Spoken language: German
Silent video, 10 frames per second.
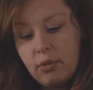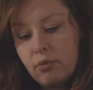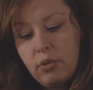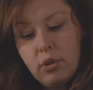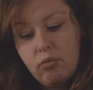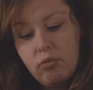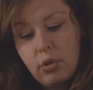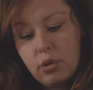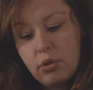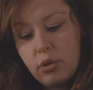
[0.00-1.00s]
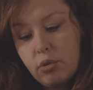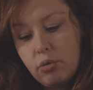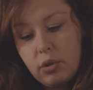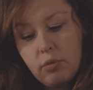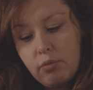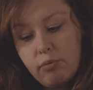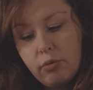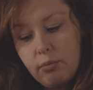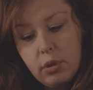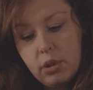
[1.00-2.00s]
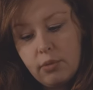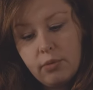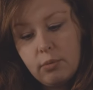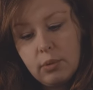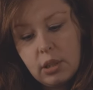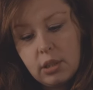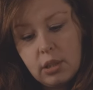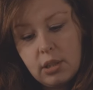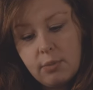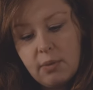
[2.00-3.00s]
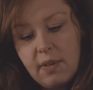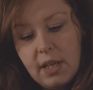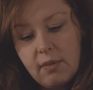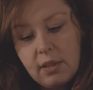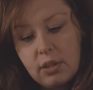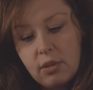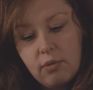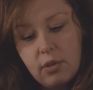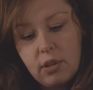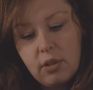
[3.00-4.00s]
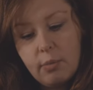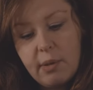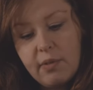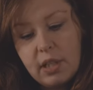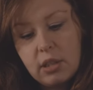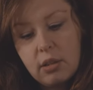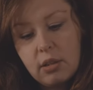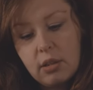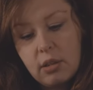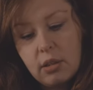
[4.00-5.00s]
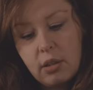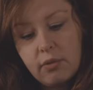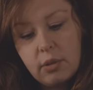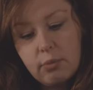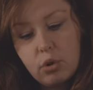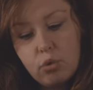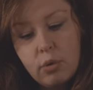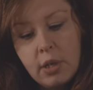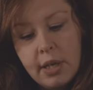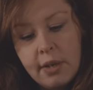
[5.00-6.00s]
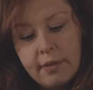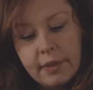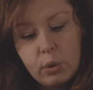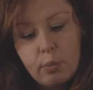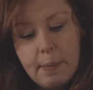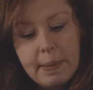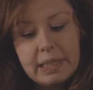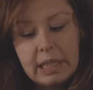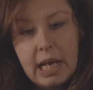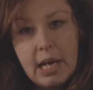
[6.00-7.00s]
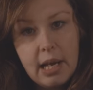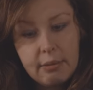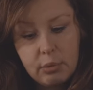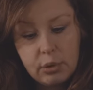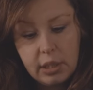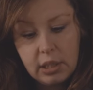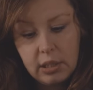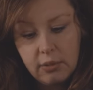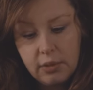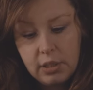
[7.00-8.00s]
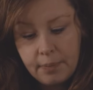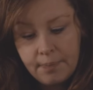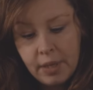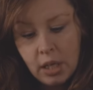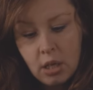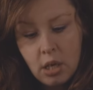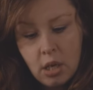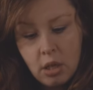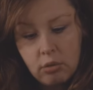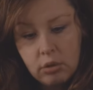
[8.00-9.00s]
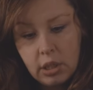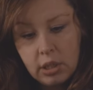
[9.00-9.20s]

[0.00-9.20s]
irgendwie hat sich für mich, für mich hat sich das bewährt, wenn es irgendwie die Oberfläche äh, auf dem Schuh, das Obermaterial atmungsaktiv ist. Und